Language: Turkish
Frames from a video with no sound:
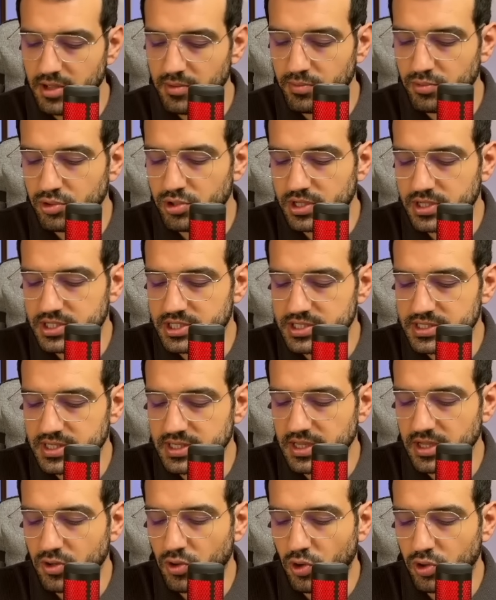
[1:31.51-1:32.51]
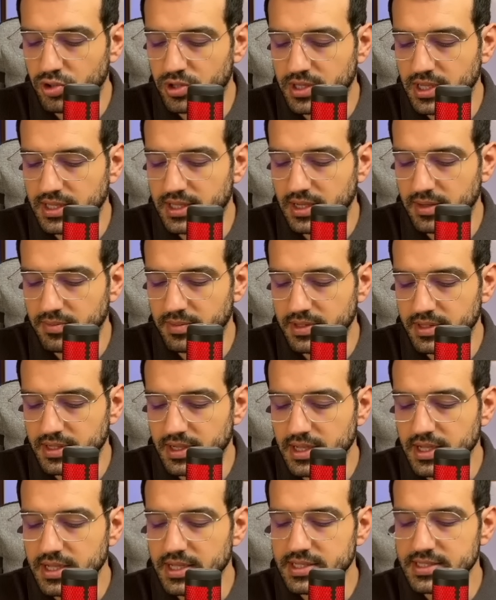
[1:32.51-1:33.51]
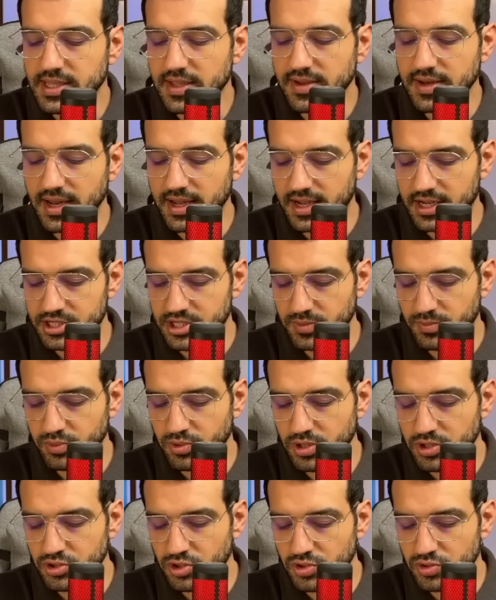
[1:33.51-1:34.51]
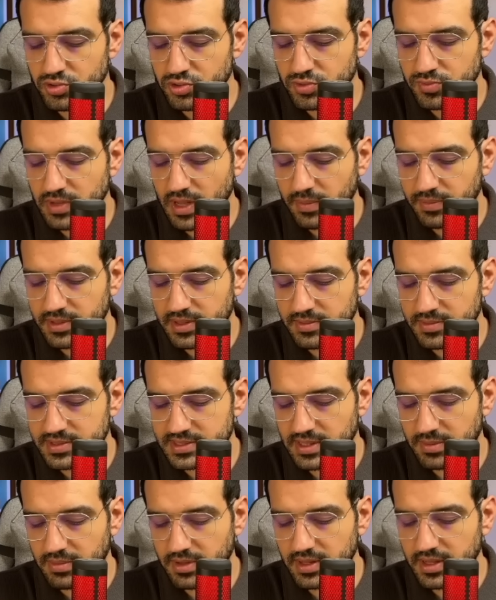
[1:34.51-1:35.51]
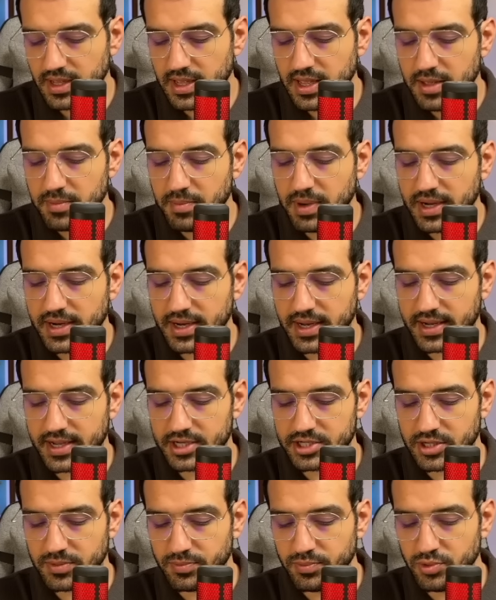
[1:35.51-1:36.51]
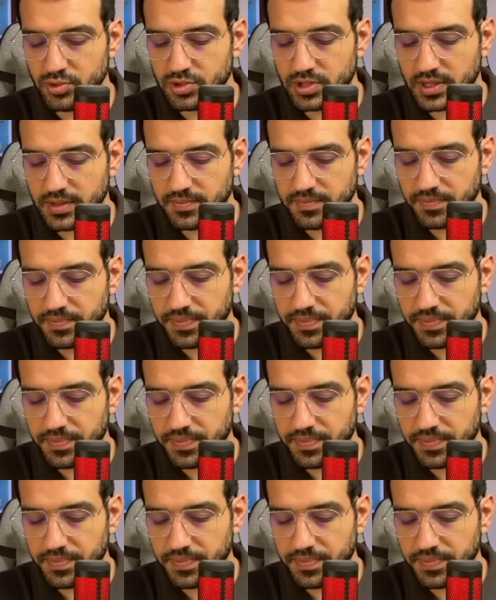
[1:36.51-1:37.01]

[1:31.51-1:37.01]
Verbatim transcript: Buradaki çizgiyi de kod diye tanımladık. Sevgili arkadaşlar buraya şöyle zoom yaptığımız zaman bakın arkadaşlar burada